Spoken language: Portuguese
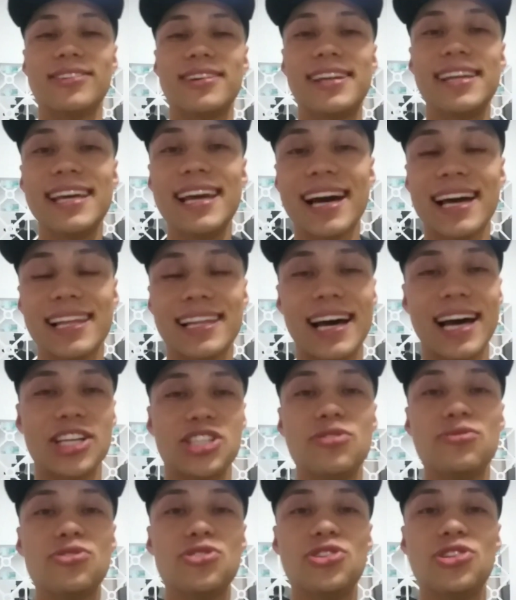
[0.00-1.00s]
Clica lá,
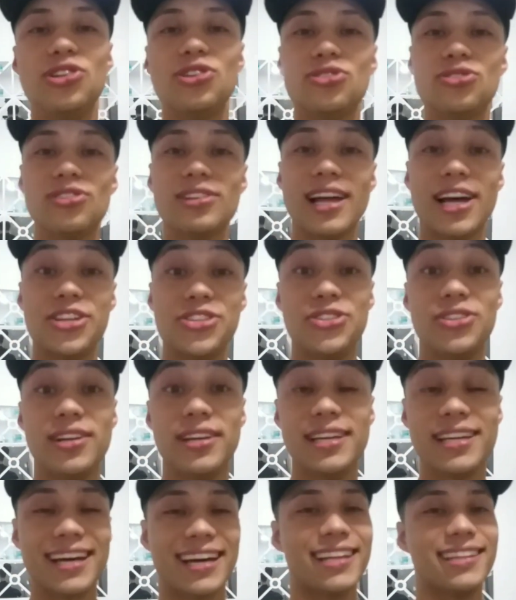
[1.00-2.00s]
ativa o sininho do ladinho
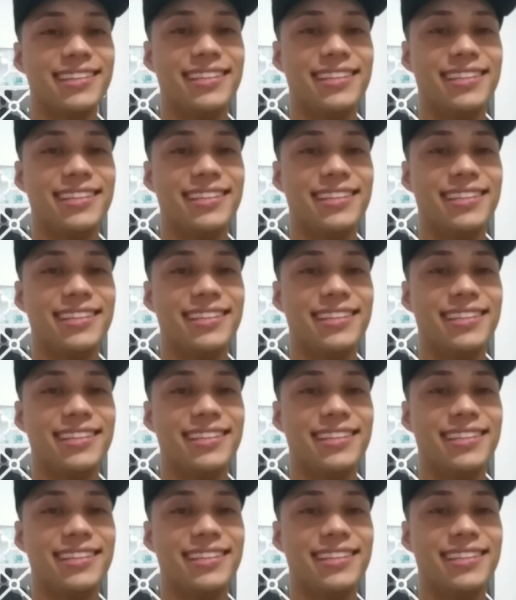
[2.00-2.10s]
aí, cara.